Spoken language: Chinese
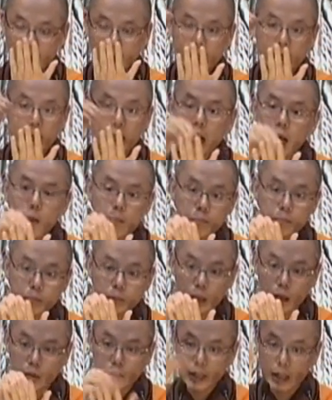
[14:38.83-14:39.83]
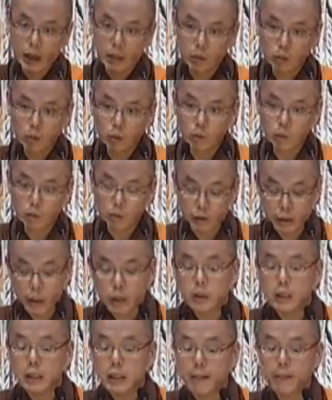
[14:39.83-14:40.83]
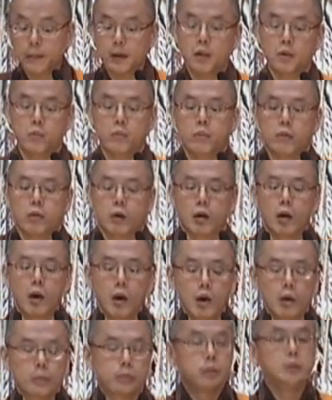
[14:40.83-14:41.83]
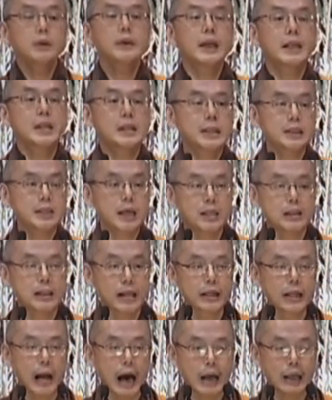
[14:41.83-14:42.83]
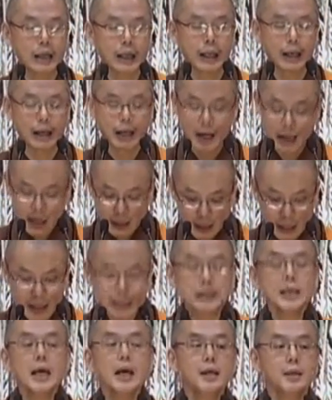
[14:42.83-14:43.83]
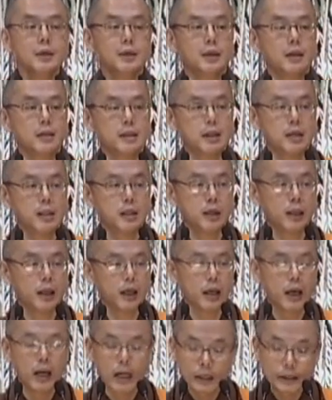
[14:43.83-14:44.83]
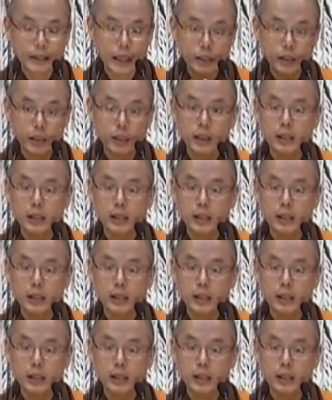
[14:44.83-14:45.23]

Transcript: 你看不到香菇。这是一个比喻，菩提是上在哪里？也在你的心里。但是